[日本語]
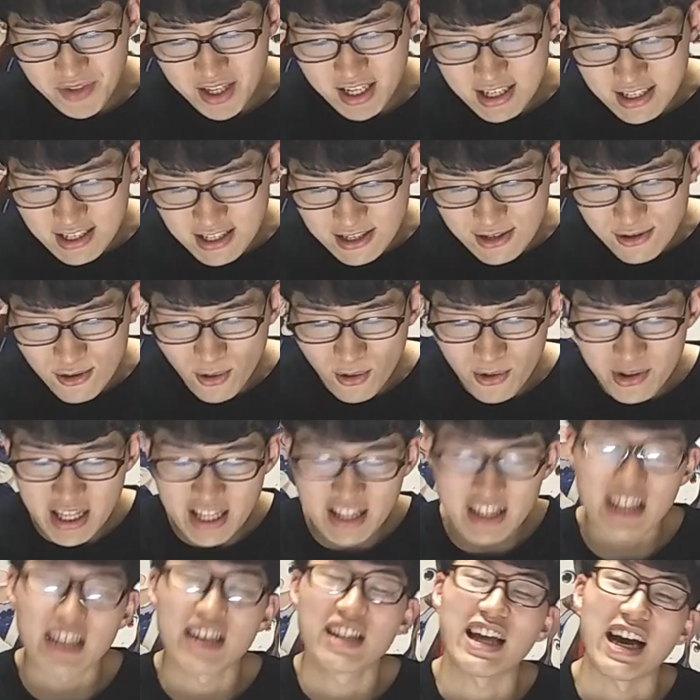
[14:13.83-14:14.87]
出そうで
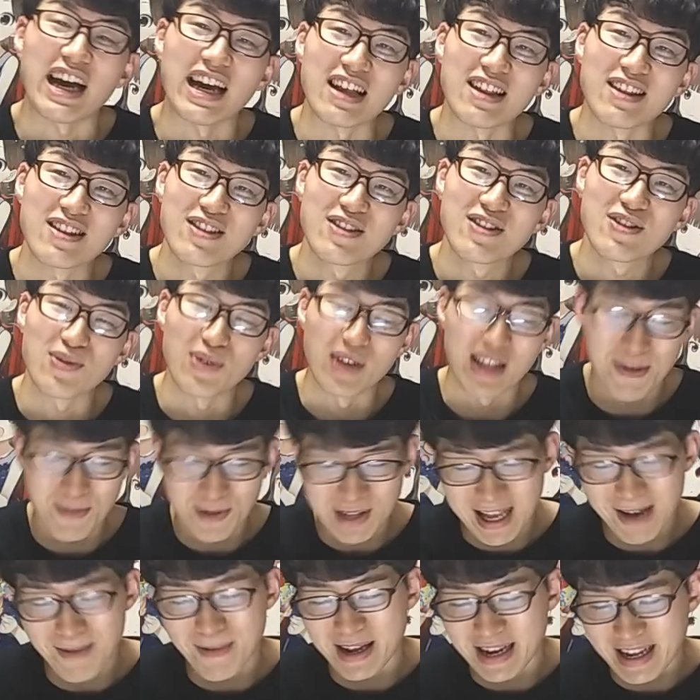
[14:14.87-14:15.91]
出ない。っていうのはね、もう
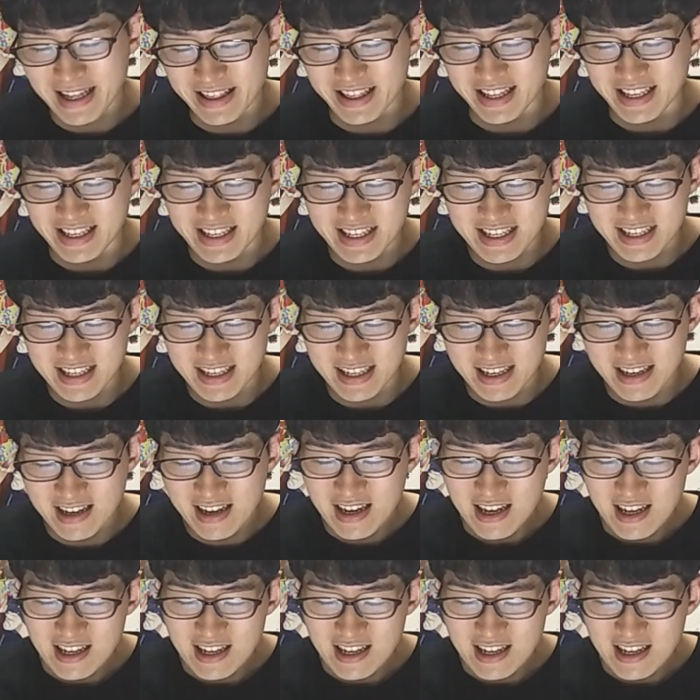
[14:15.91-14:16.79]
たまらんですし、